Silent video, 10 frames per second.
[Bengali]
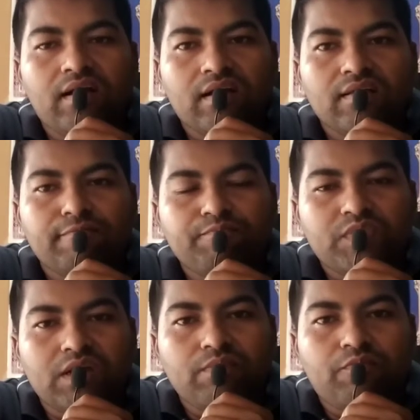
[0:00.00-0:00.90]
আর
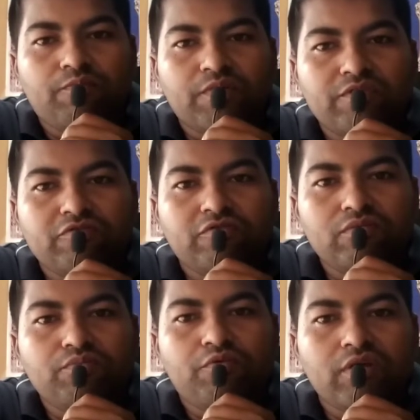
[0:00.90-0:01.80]
তার
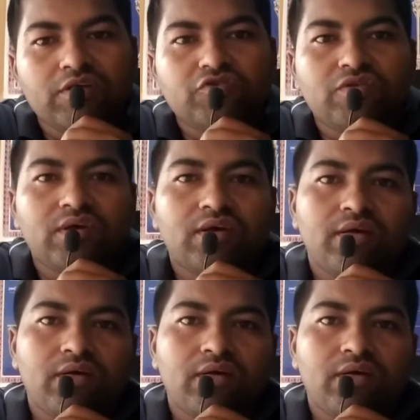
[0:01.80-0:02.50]
কিছুক্ষণ পরে যদি